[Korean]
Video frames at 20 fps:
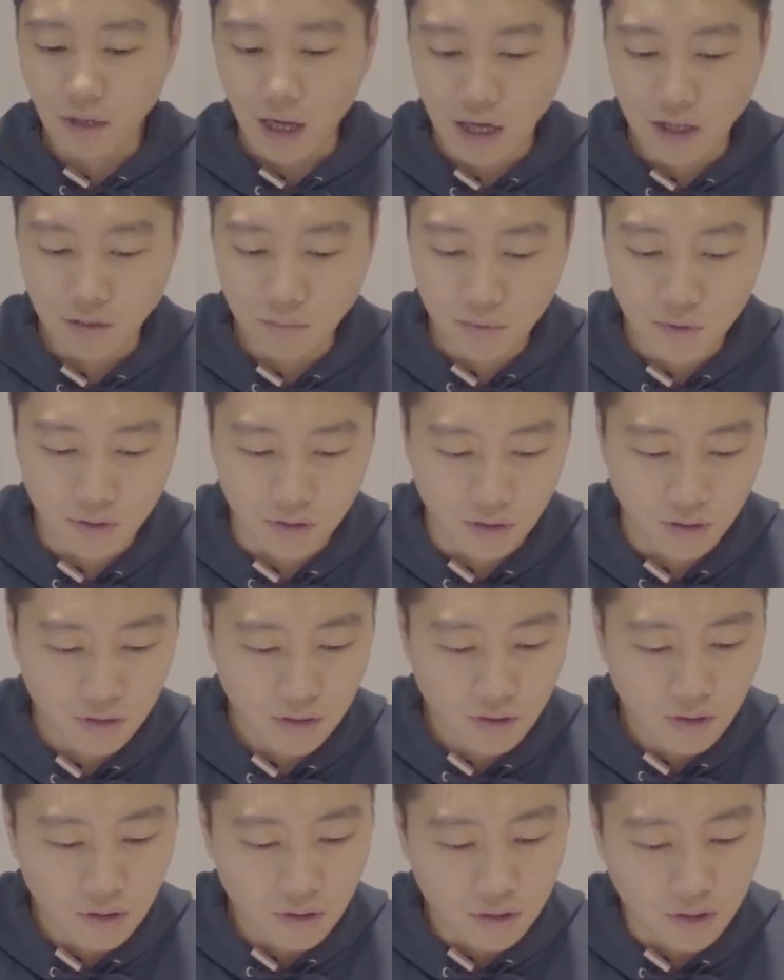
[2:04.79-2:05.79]
다음은
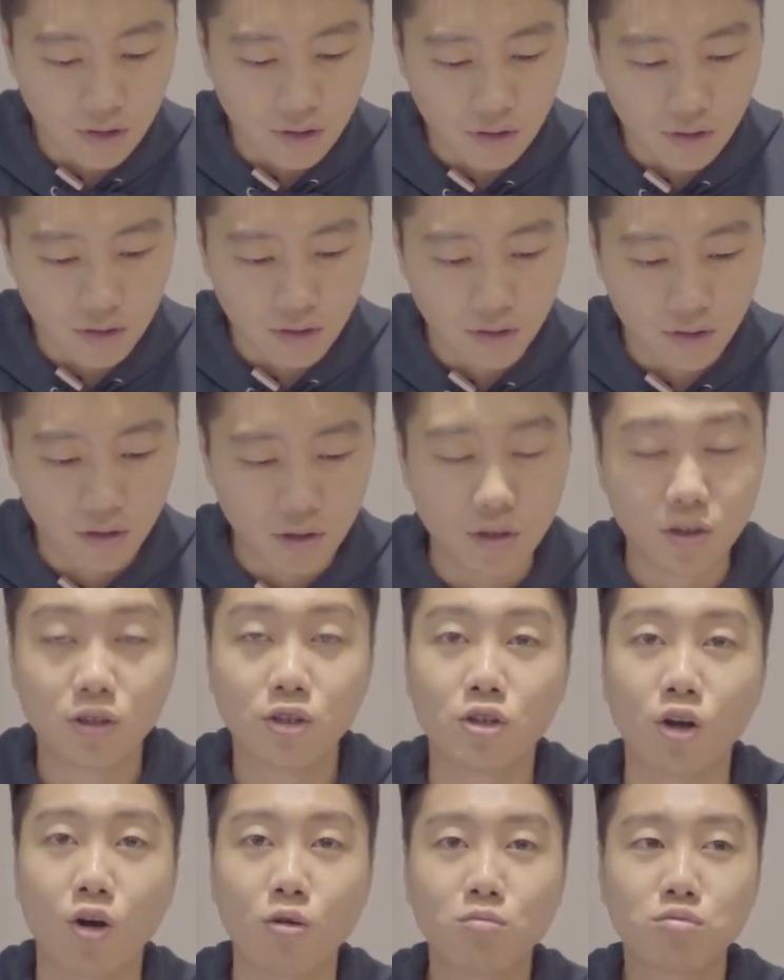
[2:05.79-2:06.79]
그
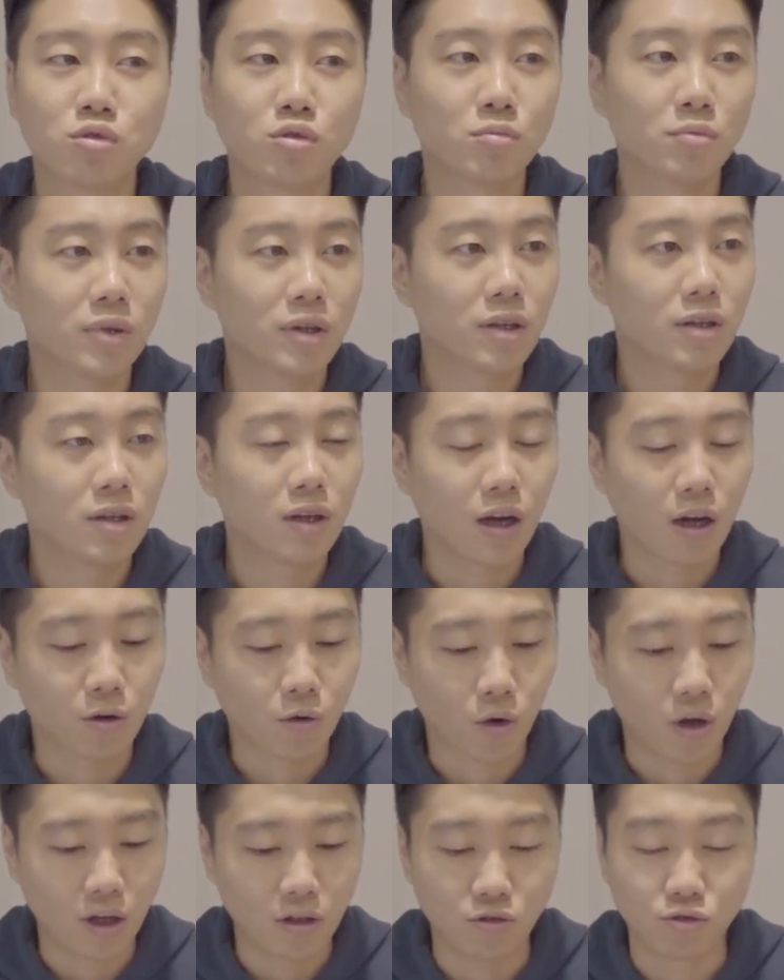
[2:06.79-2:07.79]
정품이
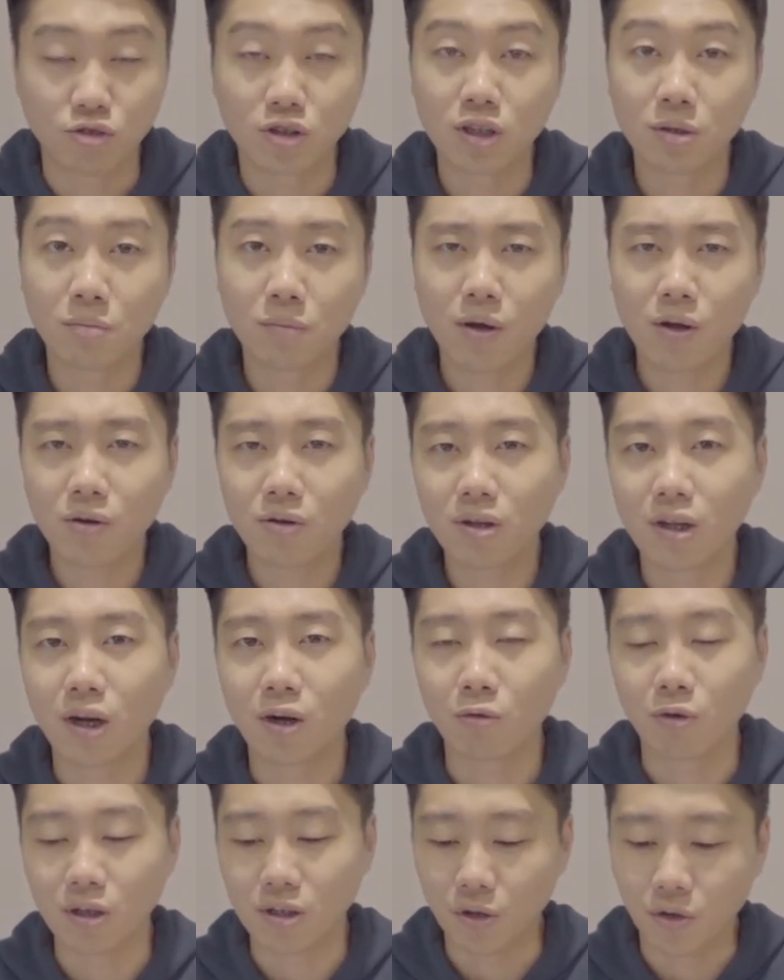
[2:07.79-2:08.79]
거의 한 60만
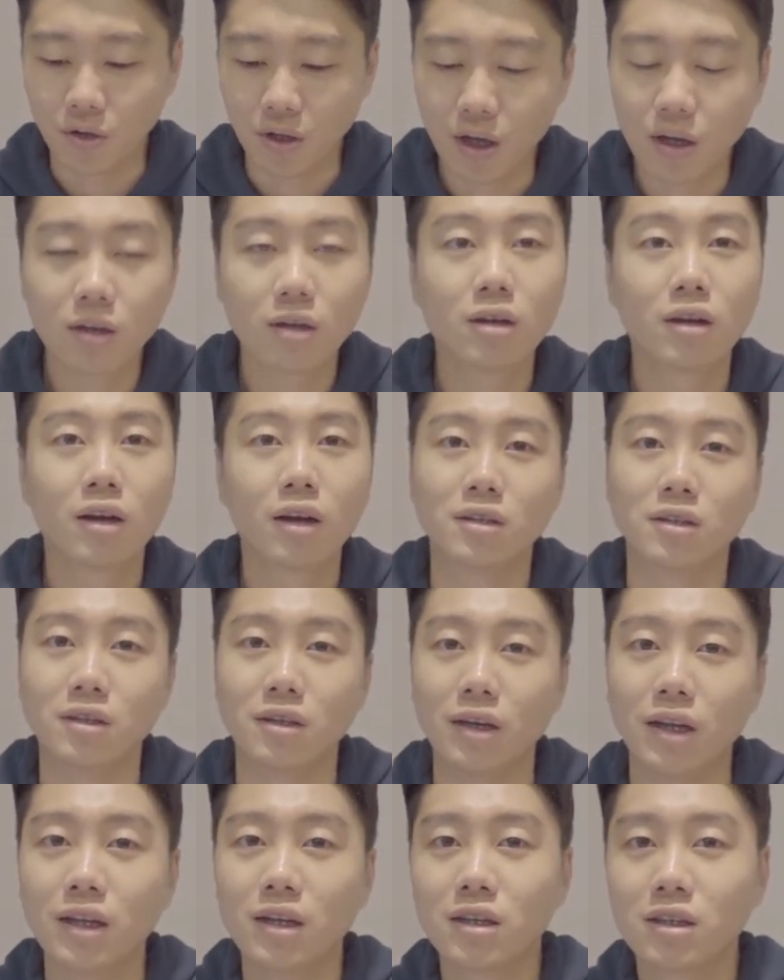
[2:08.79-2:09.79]
원이라고 했었나? 그
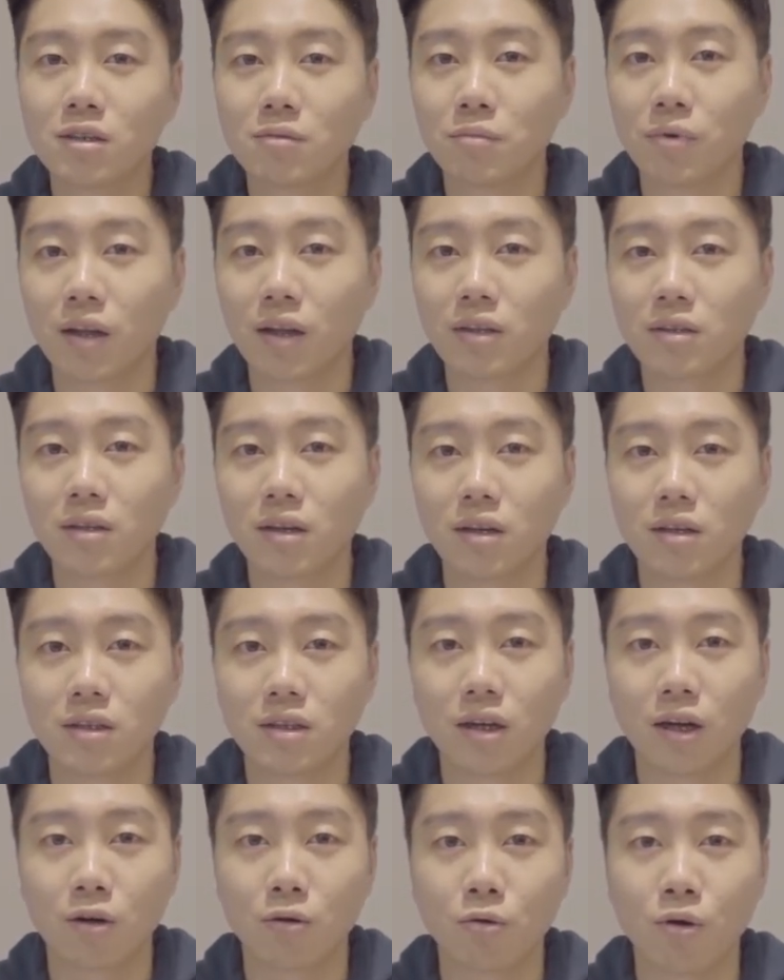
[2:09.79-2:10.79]
링크
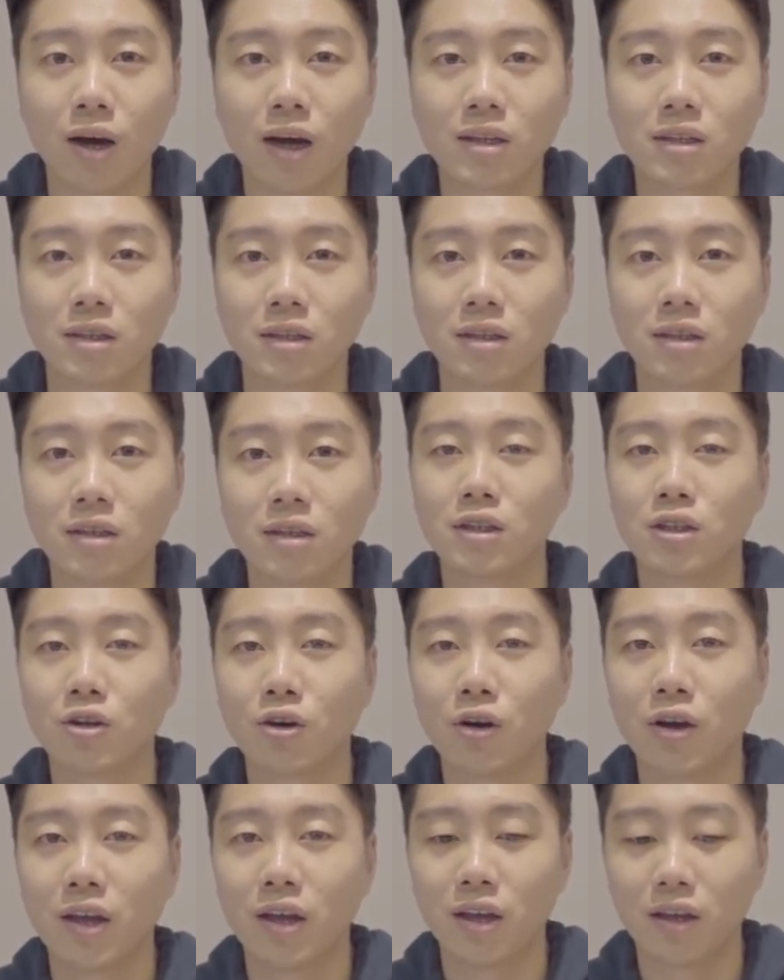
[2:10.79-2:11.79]
브레이슬릿이라고 하는
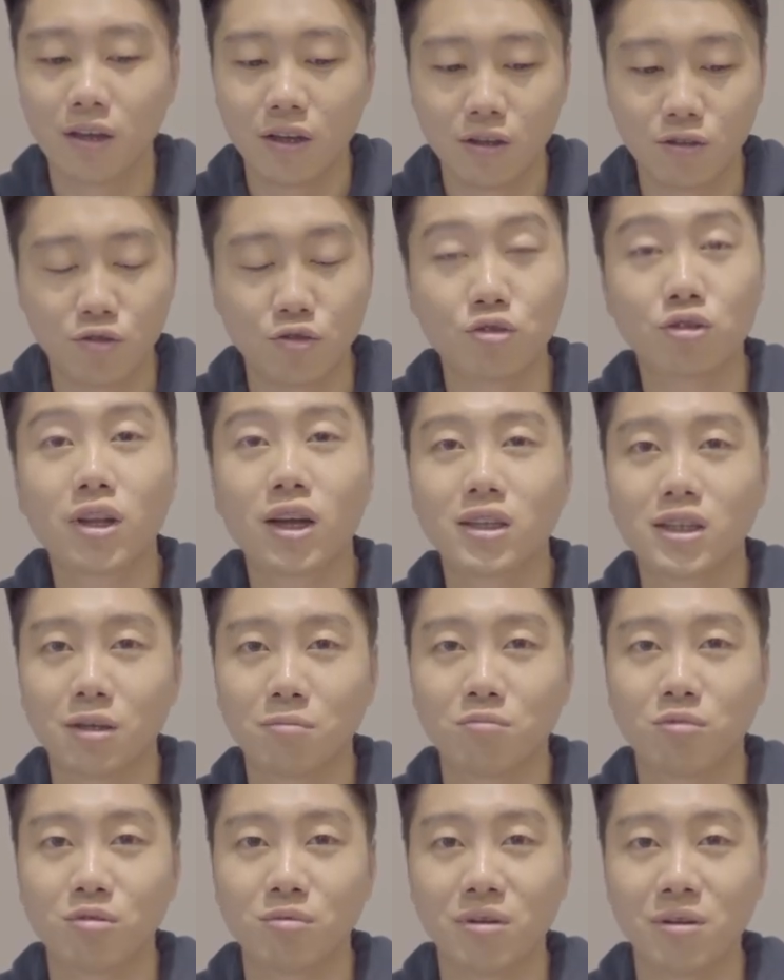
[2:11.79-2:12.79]
그거의 유사
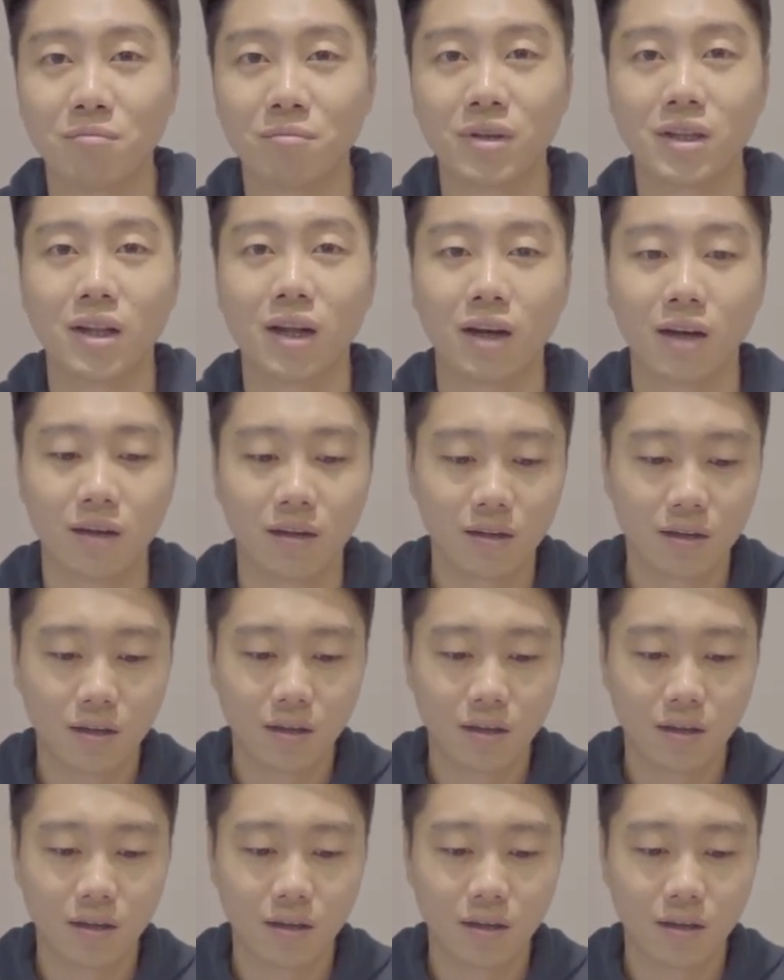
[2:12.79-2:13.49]
제품입니다.